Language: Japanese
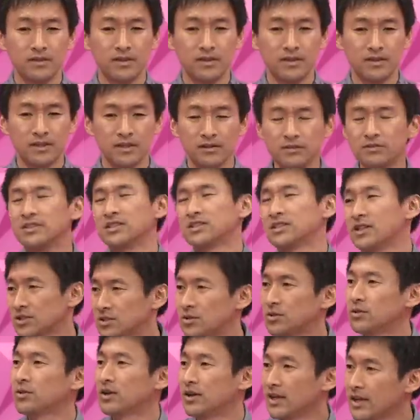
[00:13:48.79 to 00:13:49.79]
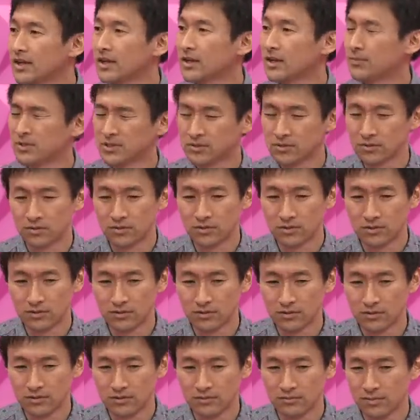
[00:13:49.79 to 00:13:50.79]
いるんですねそういう人がねやっぱそ
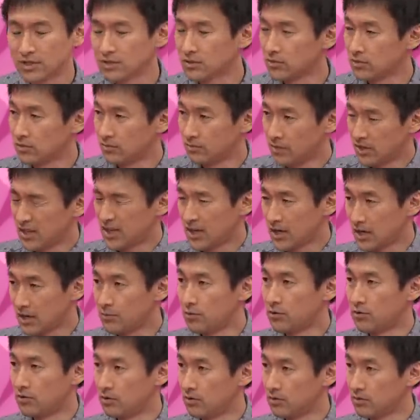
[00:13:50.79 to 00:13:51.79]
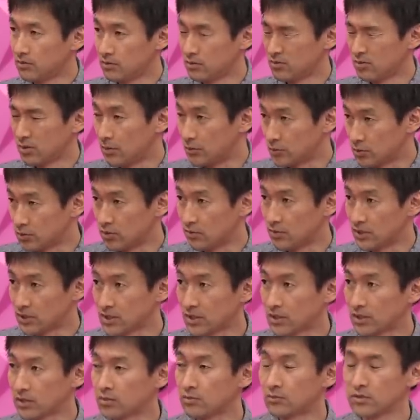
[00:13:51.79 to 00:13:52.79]
のうん、まあ、そのメディアラボとかもそういう場
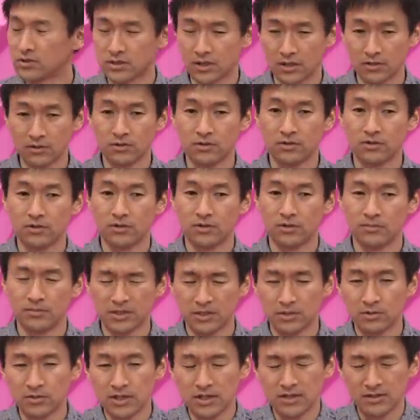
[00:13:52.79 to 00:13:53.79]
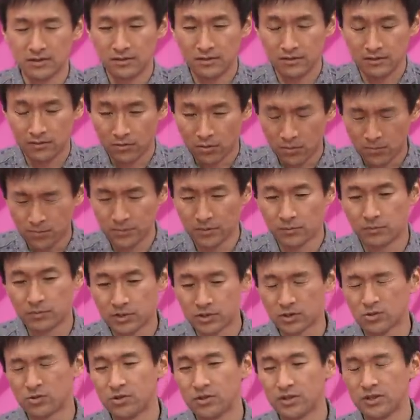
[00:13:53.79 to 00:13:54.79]
所だと思うんですけど、うん、まあ、当然トップも
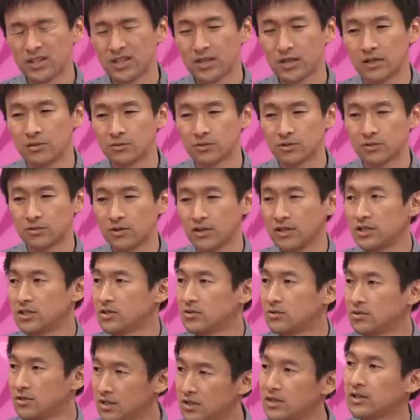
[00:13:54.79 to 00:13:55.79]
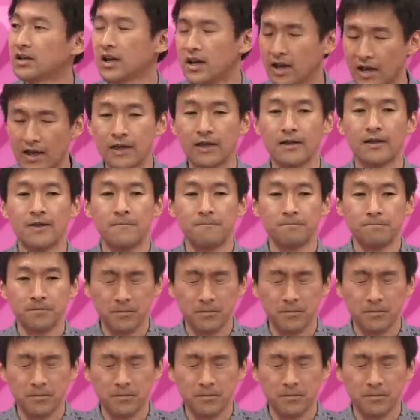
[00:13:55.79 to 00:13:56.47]
すごいんだけど、ね、それ以上に、はい、